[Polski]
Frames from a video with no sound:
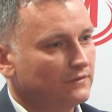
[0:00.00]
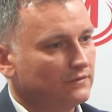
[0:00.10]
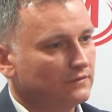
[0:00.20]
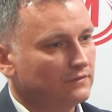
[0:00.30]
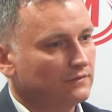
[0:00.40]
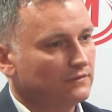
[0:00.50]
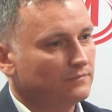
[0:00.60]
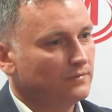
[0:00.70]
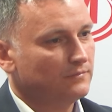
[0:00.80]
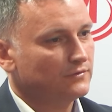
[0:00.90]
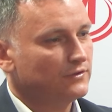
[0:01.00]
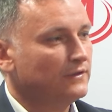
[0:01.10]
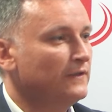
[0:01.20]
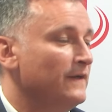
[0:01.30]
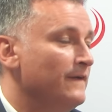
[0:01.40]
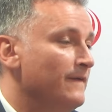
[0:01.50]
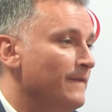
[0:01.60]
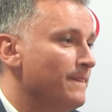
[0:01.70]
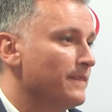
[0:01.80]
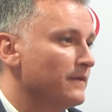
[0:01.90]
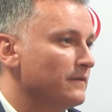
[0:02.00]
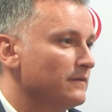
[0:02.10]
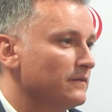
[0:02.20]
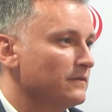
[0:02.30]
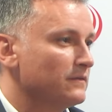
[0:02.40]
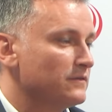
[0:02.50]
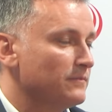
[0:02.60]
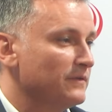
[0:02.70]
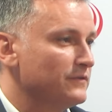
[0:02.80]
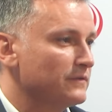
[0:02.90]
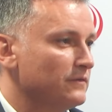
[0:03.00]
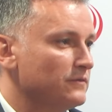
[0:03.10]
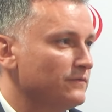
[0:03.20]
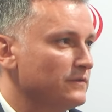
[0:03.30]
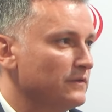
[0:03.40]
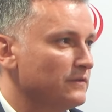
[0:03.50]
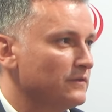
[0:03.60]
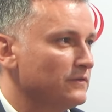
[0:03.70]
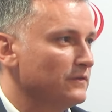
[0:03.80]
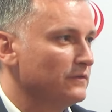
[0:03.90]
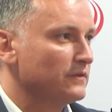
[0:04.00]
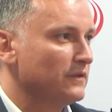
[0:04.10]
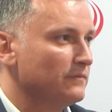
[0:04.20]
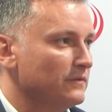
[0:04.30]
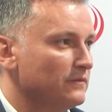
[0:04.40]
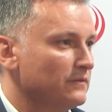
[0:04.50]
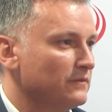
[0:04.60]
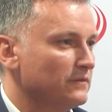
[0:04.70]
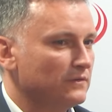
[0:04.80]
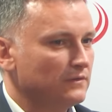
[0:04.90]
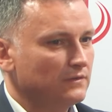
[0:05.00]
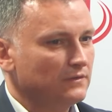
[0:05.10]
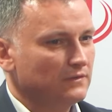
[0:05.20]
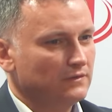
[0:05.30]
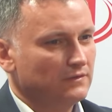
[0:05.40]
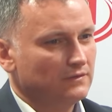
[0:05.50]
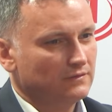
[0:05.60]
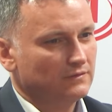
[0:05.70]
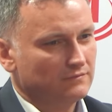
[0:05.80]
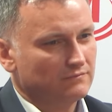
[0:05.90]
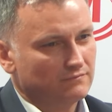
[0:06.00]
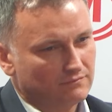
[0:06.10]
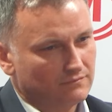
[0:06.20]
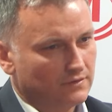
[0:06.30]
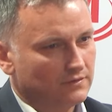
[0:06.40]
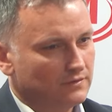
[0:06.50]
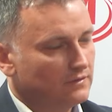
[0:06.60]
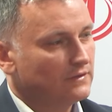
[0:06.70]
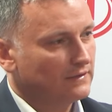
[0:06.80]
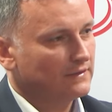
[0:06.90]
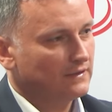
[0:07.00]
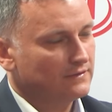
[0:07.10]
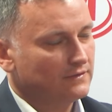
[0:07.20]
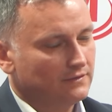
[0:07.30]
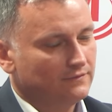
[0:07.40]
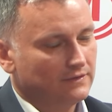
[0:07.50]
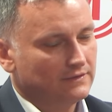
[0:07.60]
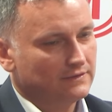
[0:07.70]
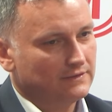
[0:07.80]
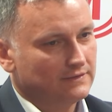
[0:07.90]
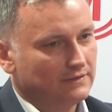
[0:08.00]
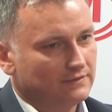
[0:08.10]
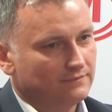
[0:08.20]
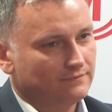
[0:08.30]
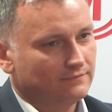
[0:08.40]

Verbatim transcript: to y, pomoże. Y, trzeba wszystko oczywiście z rozsądkiem i no i, i tak, tak, zdecydowanie jest zalecane. To